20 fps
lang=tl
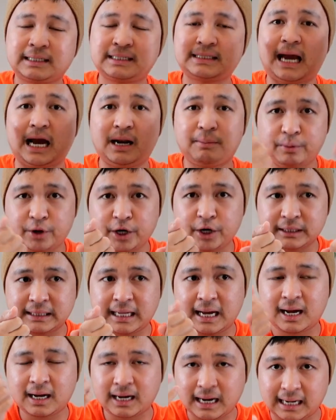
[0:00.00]
sa
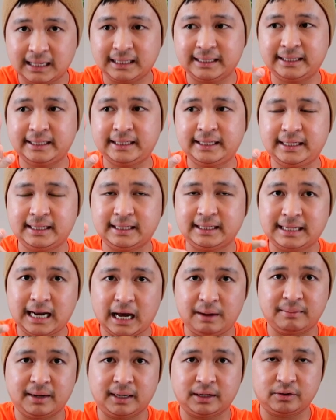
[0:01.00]
Alberta, Calgary
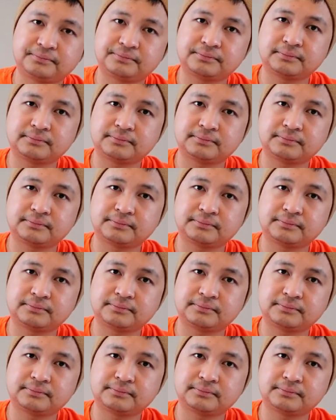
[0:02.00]
lamang.